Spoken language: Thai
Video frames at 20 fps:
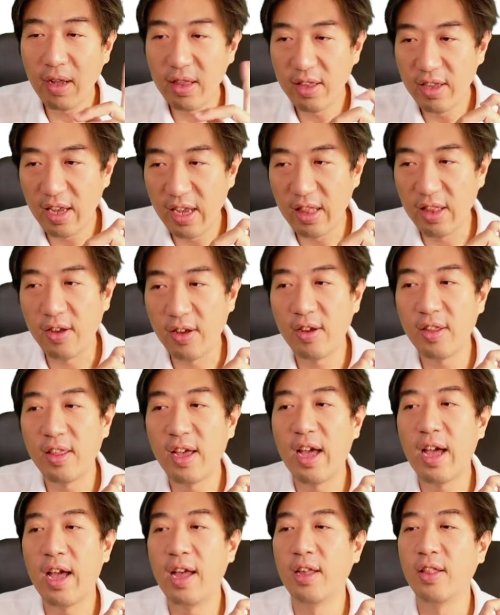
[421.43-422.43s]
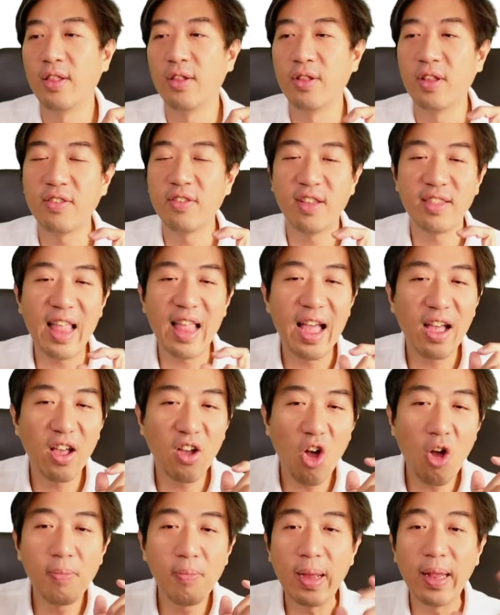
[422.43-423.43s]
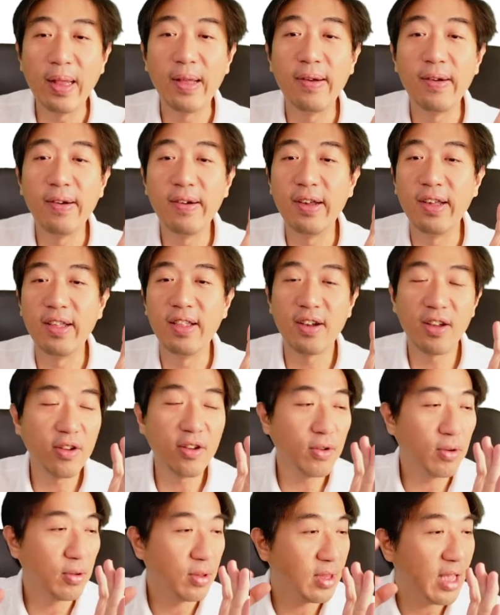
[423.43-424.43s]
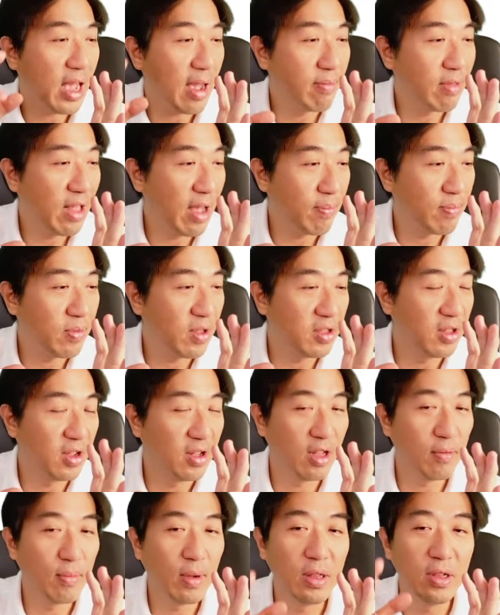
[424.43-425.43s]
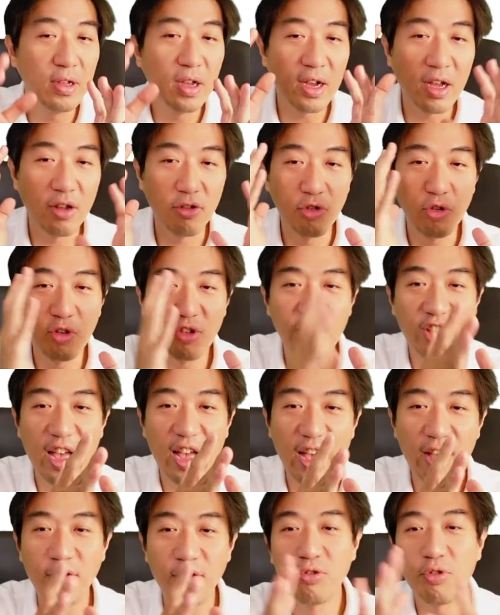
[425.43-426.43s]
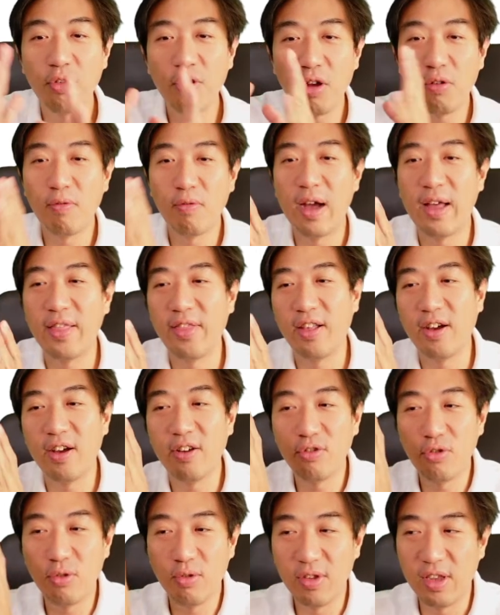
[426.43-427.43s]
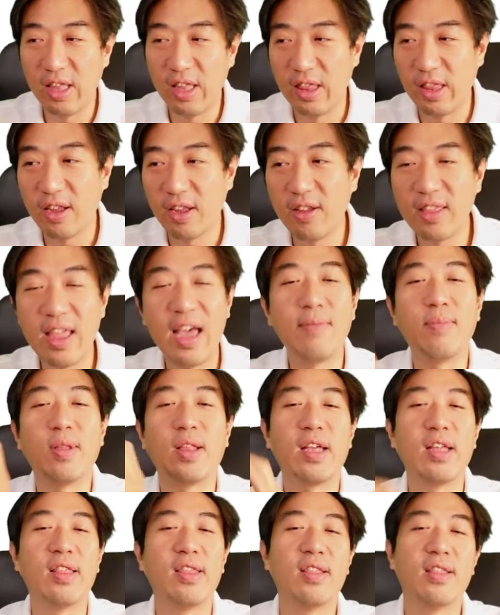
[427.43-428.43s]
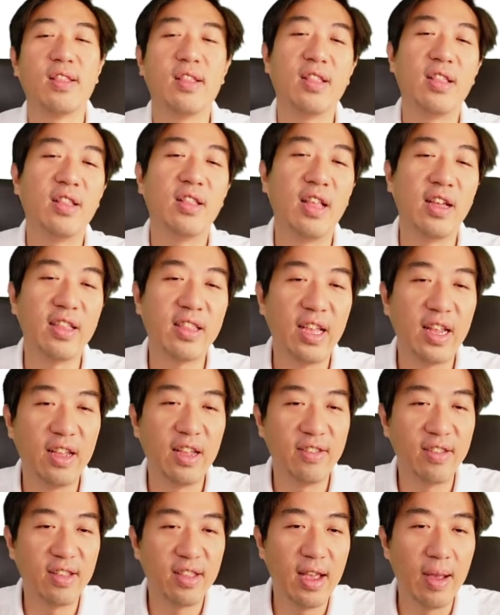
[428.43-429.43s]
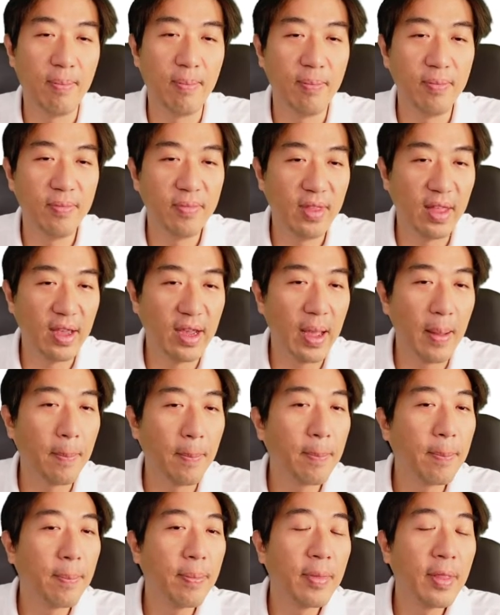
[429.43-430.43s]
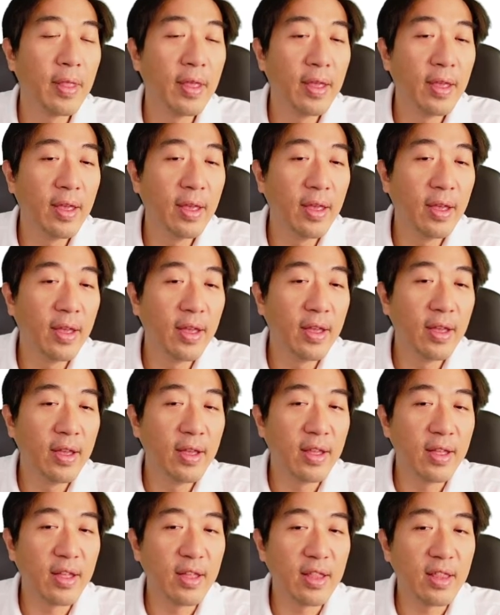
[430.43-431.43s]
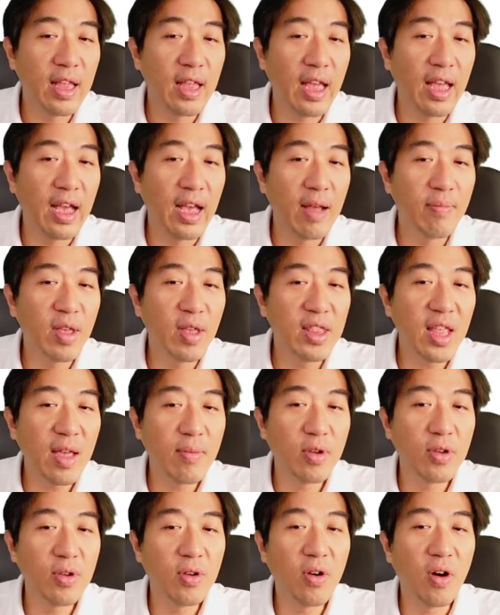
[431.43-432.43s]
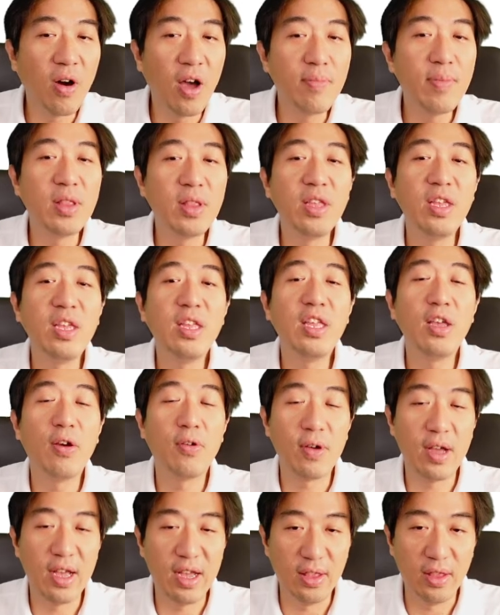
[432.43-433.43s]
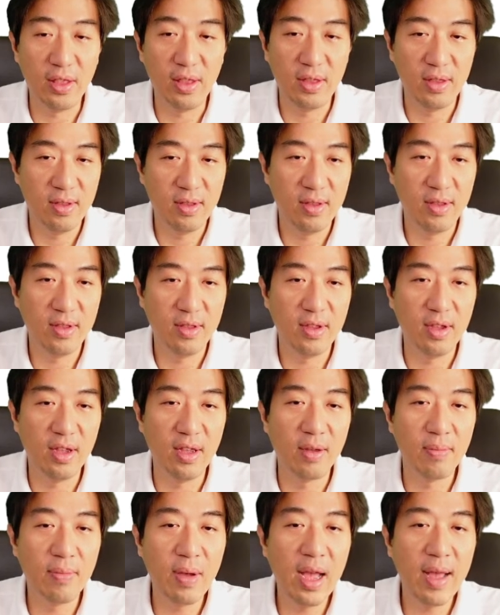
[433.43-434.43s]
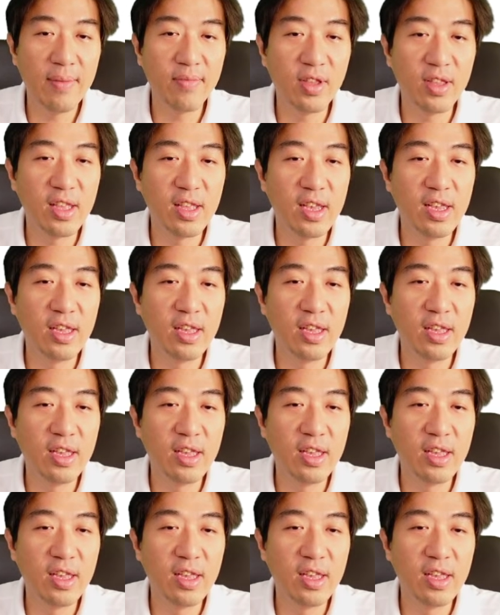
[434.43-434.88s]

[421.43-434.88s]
เย็นก็ได้หรือเราจะตั้งกล้องไปเลยแล้วก็กด time lapse แล้วเดี๋ยวเรามาเลือกเอาช่วงเช้าช่วงกลางวันแล้วก็ช่วงเย็นก็ได้เหมือนกันแล้วแต่เราจะทำนะครับแต่คำแนะนำคือขอให้เป็นที่เดียวกันภาพจะได้